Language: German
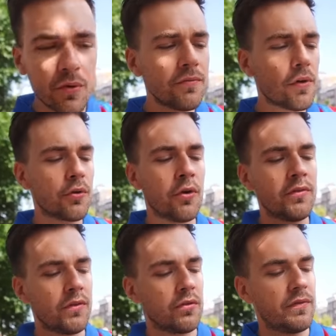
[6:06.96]
5,90 Euro,
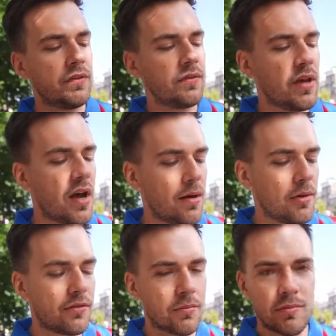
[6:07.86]
so wie ich sie hier habe,
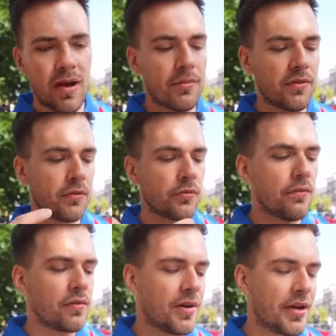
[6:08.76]
also mit Parmesan und
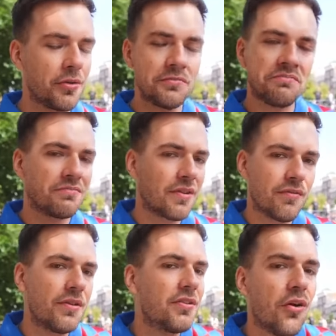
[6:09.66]
Trüffelmayo.
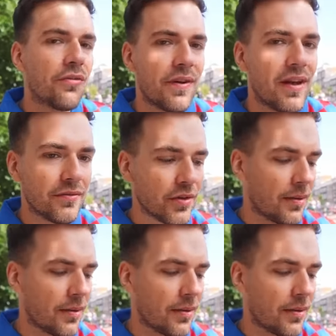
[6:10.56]
Finde ich auch fair für